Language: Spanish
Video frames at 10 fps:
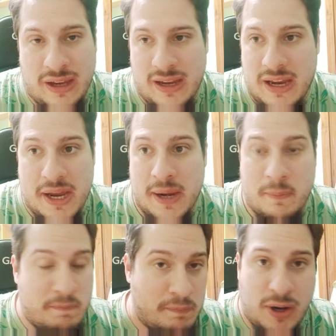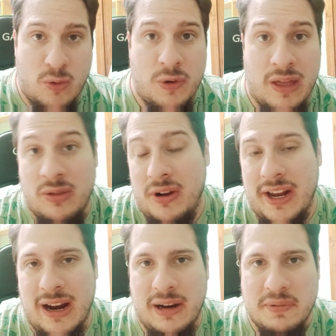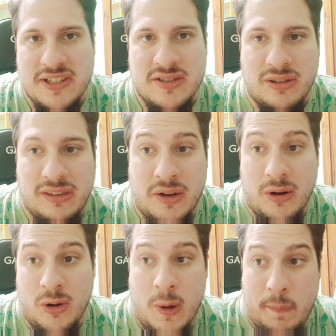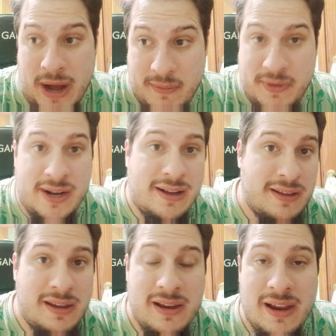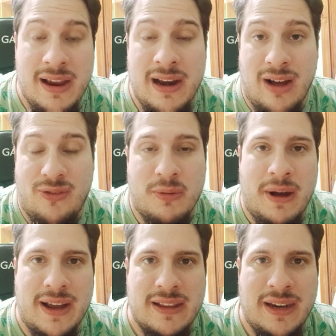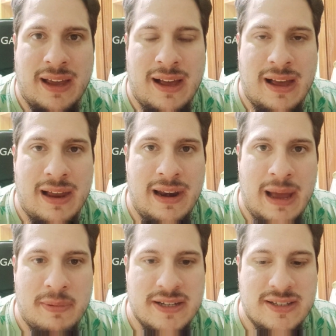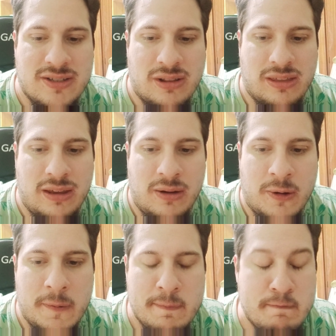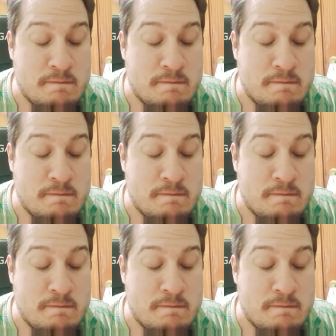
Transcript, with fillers: y perjurando que era la PlayStation 5. Y luego, pa, mira, la forma que tenía la PlayStation 5.